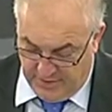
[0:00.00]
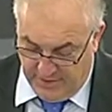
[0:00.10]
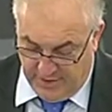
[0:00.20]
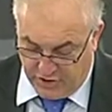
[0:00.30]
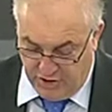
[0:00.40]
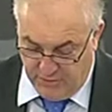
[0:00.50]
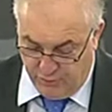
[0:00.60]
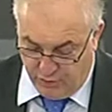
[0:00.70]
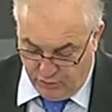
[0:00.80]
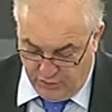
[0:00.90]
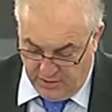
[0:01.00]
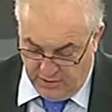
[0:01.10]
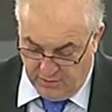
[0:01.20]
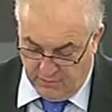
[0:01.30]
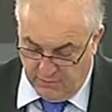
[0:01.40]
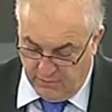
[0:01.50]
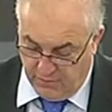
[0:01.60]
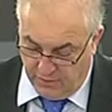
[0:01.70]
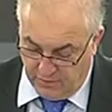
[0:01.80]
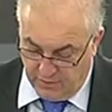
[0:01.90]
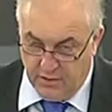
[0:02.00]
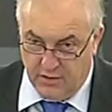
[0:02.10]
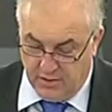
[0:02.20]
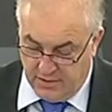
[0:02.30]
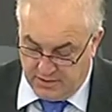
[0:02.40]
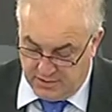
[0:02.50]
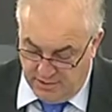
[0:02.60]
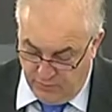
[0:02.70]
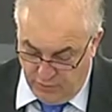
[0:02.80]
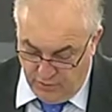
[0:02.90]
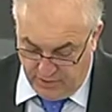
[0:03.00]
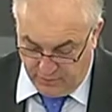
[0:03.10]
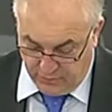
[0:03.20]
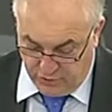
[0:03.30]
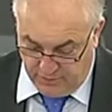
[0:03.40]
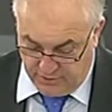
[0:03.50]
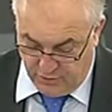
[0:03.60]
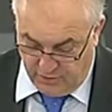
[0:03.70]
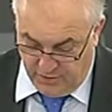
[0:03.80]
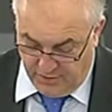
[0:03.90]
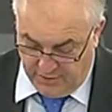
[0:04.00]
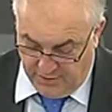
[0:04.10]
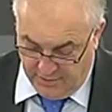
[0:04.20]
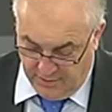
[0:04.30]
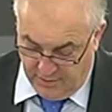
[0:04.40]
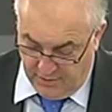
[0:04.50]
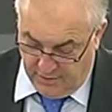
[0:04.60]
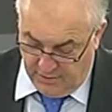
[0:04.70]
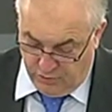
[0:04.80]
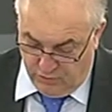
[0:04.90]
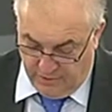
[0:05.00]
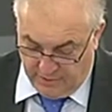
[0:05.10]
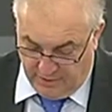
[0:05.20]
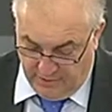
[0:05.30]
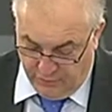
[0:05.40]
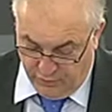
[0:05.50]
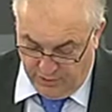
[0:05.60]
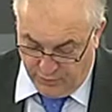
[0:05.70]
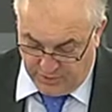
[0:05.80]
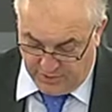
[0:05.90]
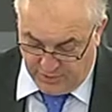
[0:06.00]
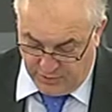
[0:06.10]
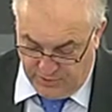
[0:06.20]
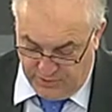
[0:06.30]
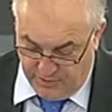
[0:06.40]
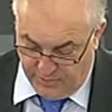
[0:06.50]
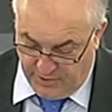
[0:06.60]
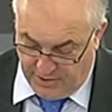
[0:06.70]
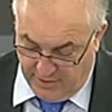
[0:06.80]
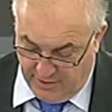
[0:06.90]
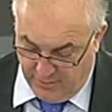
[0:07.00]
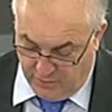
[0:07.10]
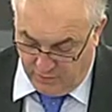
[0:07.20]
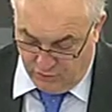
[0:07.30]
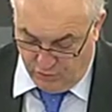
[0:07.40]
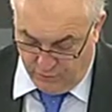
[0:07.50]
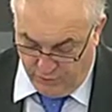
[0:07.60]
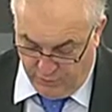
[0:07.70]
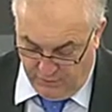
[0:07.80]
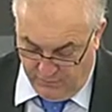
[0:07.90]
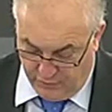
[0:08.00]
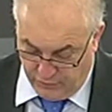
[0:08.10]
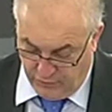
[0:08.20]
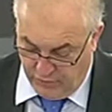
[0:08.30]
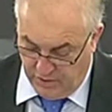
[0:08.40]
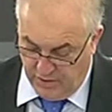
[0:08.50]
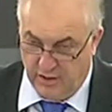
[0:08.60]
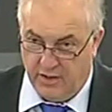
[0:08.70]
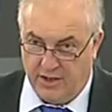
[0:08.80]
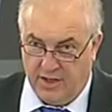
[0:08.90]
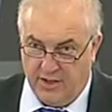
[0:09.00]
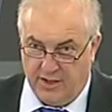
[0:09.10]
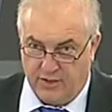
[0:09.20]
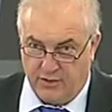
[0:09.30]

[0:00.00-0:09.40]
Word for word: la chine produit vend stimule la consommation américaine du fait qu'elle fournit aux états unis parallèlement aux produits vendus de crédit à la